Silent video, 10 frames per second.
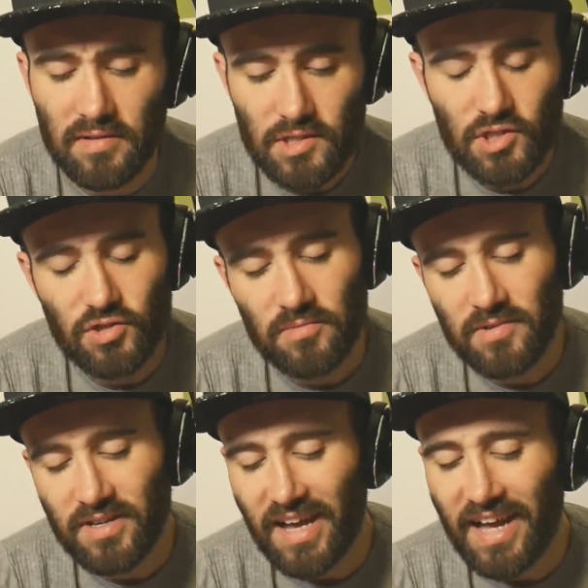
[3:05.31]
Die
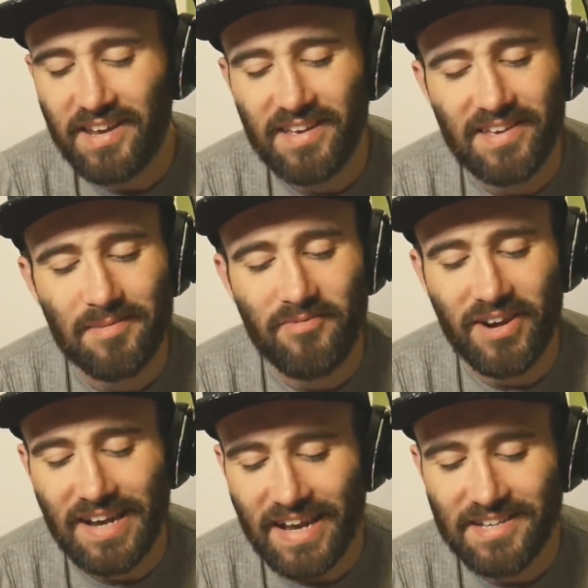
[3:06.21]
stimme gerade im
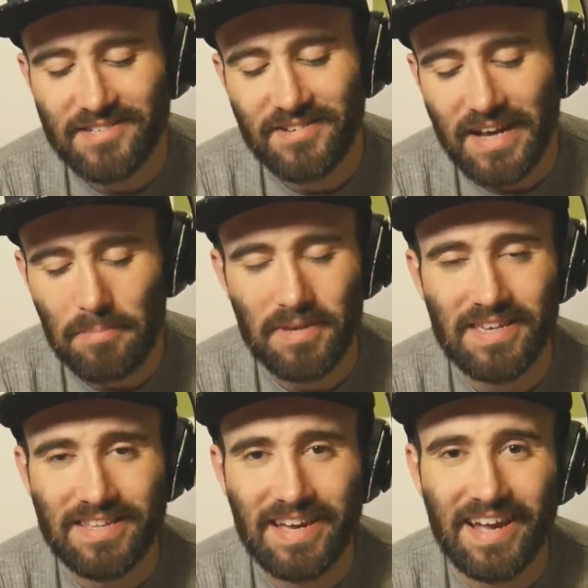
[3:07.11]
Vergleich zu
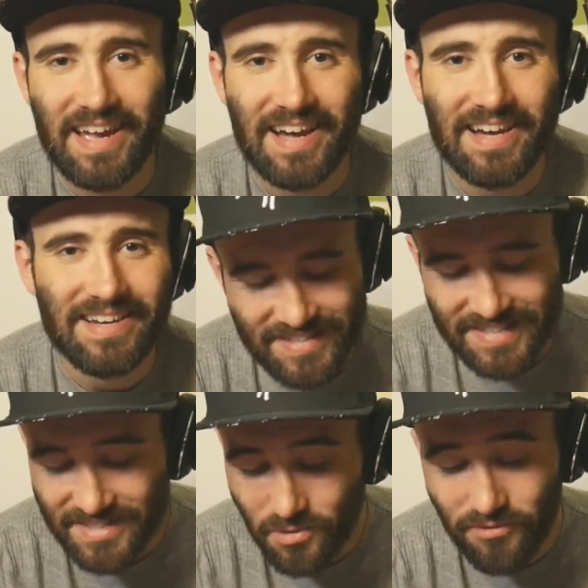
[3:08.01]
Kapi, der ja
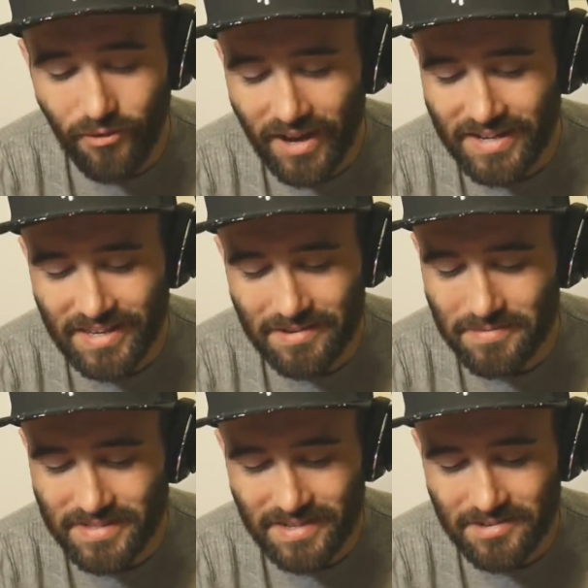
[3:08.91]
so vorangeht
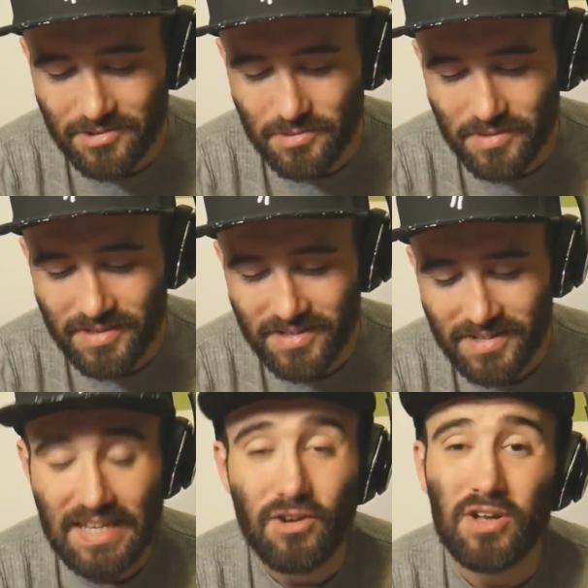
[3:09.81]
mit seiner Stimme,
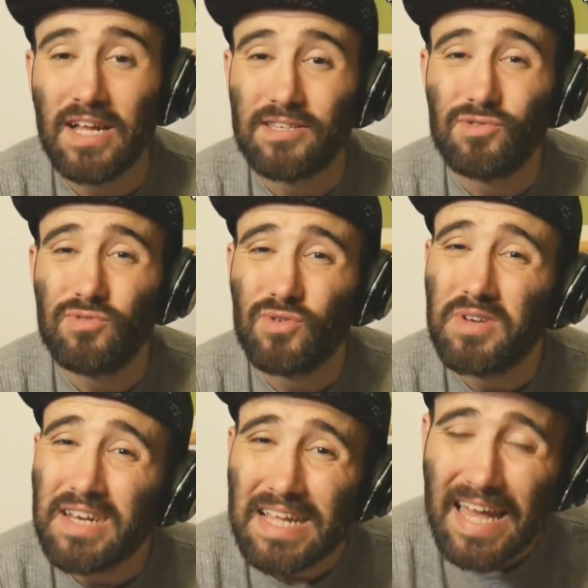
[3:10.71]
die noch dazu so
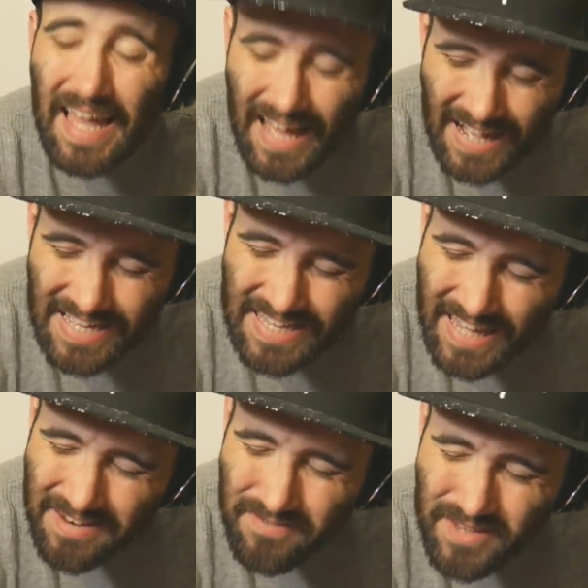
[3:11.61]
einen
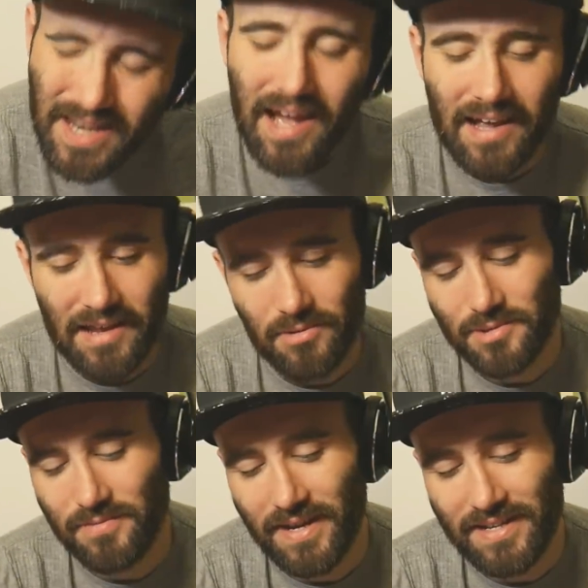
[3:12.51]
kranken
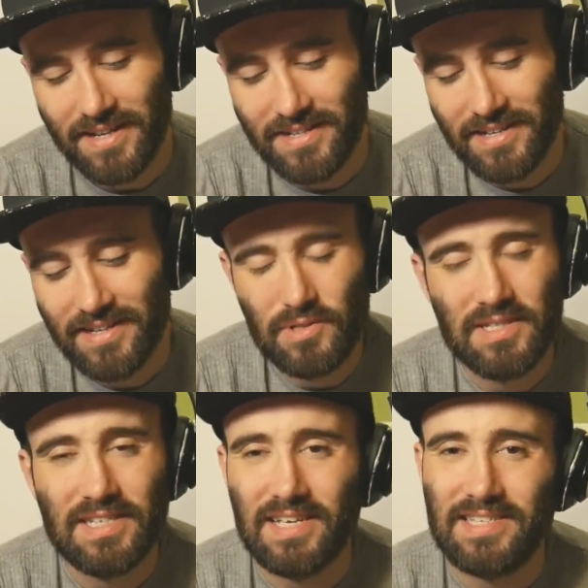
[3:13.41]
Wiedererkennungswert hat. Muss
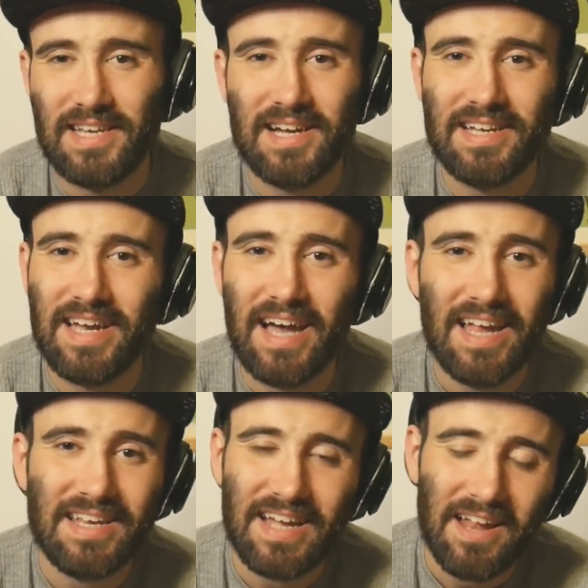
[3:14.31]
ich echt sagen,
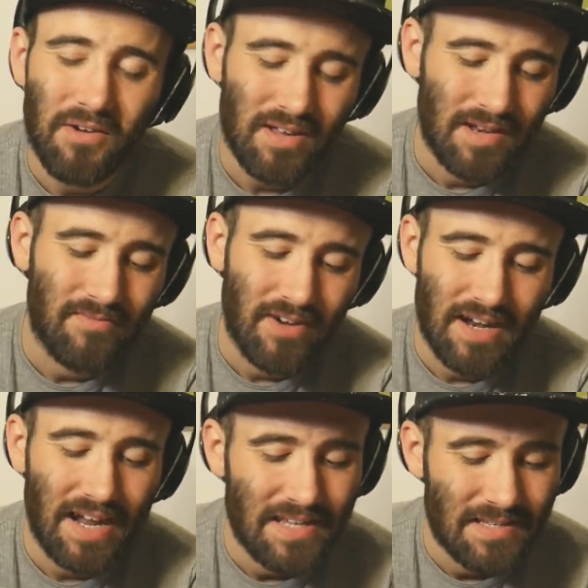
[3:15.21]
gerade da noch in dem
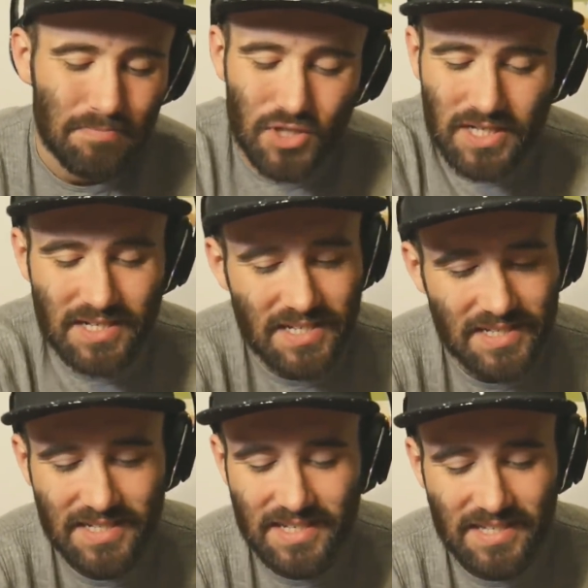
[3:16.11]
Vergleich bestätigt
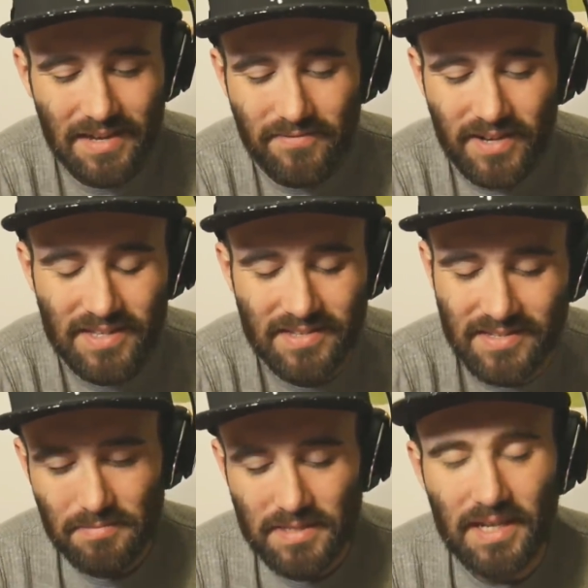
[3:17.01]
sich das einfach, dass
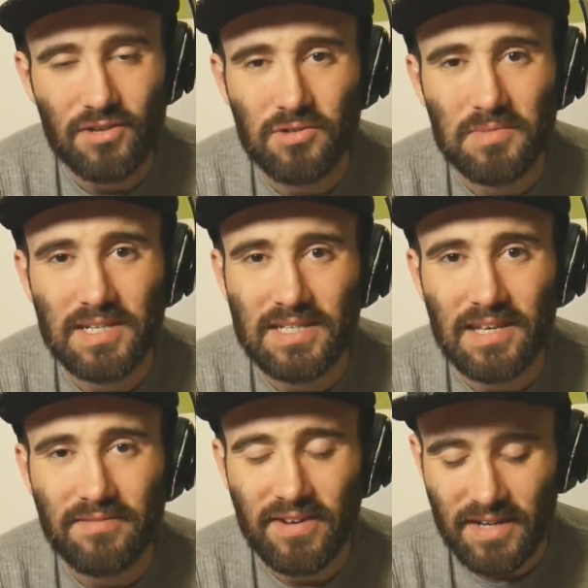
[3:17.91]
ich mit seiner Stimme nichts
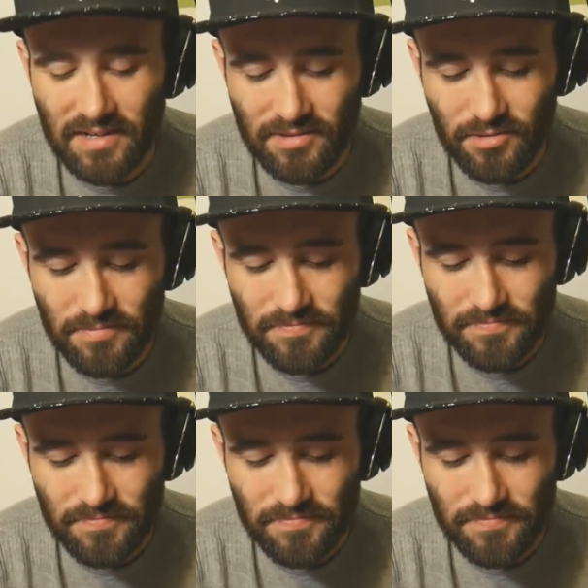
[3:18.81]
anfangen kann so.